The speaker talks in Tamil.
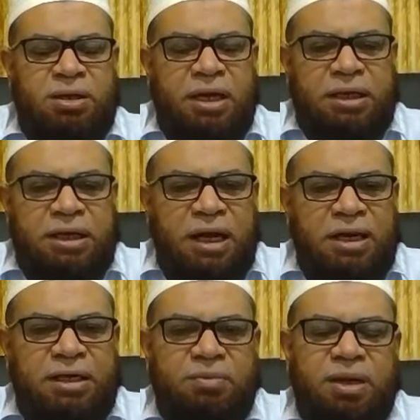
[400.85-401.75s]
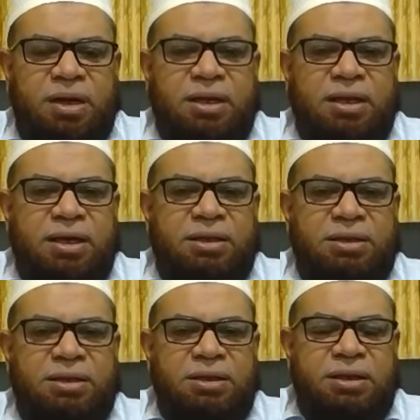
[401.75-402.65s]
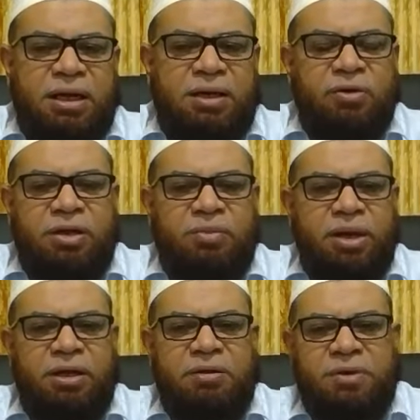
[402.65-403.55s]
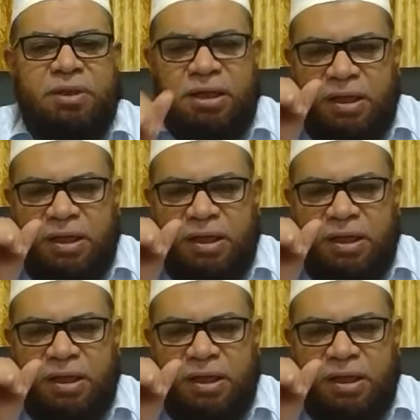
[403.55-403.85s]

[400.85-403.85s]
தற்காலிகமாக தன்னுடைய மனைவி